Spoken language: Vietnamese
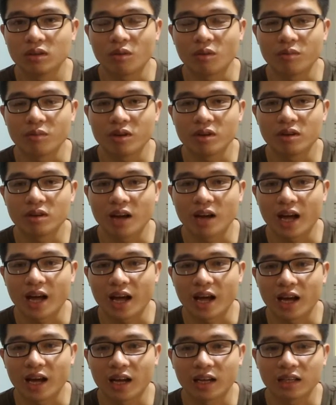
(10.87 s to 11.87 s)
cũng như
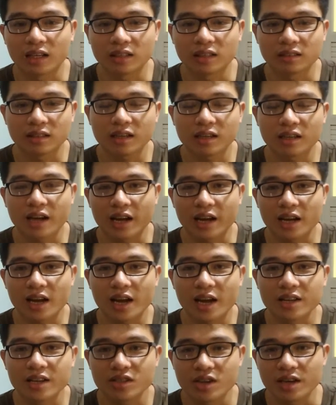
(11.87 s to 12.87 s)
là tất cả các
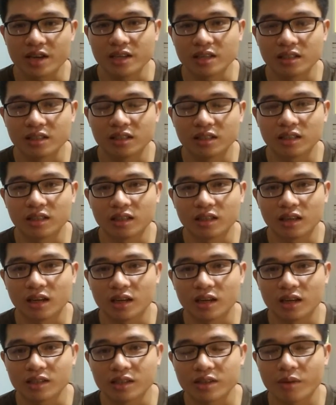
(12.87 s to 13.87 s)
anh chị
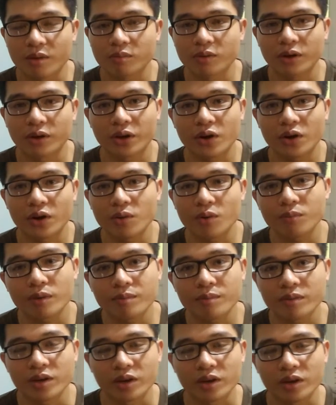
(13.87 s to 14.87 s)
à, trong cái group
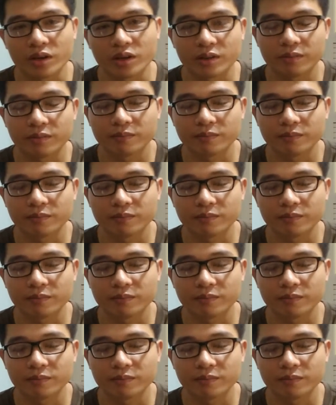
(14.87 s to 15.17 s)
kiếm tiền.